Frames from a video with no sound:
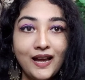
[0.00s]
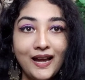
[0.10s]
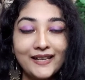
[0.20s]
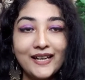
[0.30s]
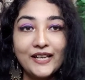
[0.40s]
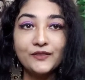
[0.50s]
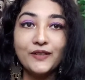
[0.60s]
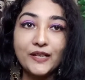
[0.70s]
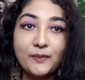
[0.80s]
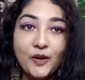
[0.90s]
हाई
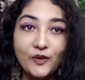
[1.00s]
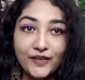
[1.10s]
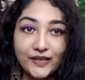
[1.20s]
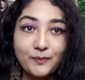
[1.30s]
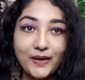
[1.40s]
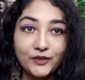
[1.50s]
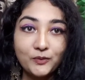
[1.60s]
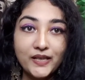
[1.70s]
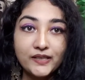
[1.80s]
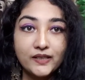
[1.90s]
गाइज वेलकम और वेलकम बैक
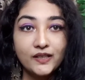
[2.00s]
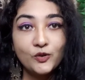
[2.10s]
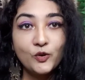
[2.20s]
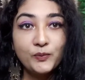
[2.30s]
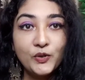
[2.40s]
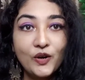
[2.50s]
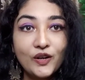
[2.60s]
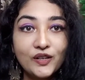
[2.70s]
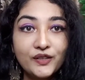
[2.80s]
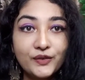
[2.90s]
टू माई चैनल होप यू
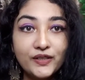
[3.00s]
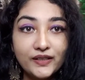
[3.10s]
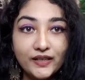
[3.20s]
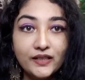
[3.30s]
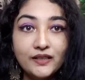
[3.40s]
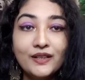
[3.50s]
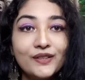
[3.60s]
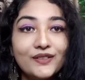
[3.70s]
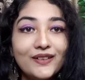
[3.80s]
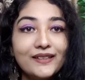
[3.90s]
ऑल आर डूइंग ग्रेट
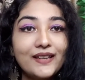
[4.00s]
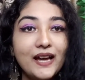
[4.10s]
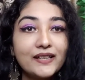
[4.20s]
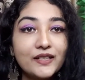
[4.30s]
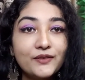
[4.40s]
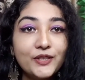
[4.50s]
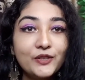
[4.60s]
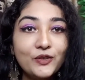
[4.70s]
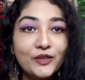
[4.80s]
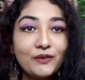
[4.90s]
सो गाइज आज का
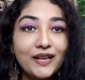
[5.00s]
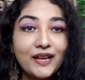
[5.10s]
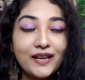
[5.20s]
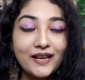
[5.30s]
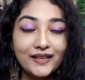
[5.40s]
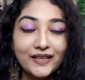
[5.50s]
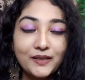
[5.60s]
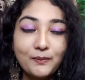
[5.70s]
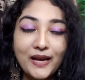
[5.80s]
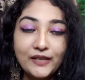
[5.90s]
वीडियो होने वाला है
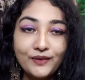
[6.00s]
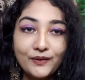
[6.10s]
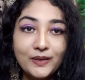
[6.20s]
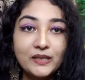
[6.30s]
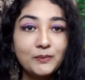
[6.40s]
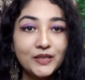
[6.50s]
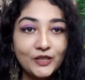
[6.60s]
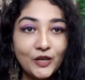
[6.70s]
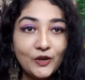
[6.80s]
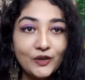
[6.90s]
अगेन माई फेवरेट
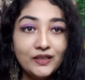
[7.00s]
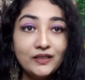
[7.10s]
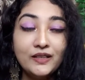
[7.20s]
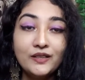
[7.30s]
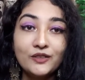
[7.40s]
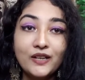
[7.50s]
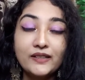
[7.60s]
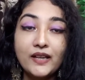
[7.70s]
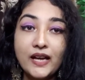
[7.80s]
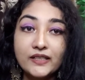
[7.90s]
मिंत्रा हॉल सो
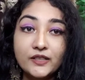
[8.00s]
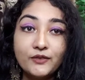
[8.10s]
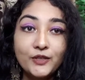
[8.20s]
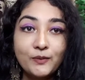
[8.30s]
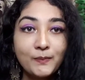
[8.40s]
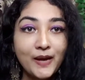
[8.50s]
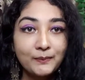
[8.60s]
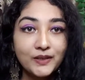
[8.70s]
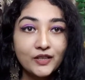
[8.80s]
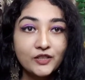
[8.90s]
गाइज आज के वीडियो में मैं
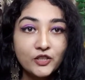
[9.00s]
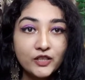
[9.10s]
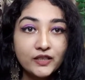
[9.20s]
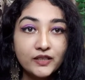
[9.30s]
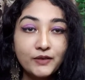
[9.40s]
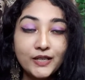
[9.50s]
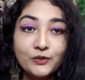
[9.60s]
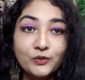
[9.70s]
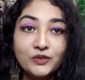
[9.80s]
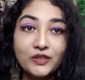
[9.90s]
आपके साथ शेयर करने
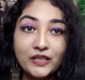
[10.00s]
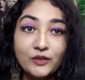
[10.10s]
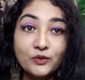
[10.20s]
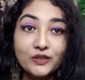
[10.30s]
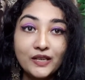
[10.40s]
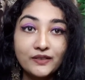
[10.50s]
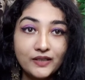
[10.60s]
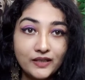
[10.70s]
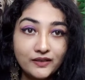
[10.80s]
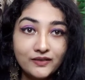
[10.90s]
वाली हूँ थ्री कुर्ता
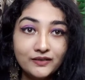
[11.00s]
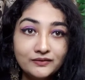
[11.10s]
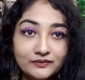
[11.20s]
सेट्स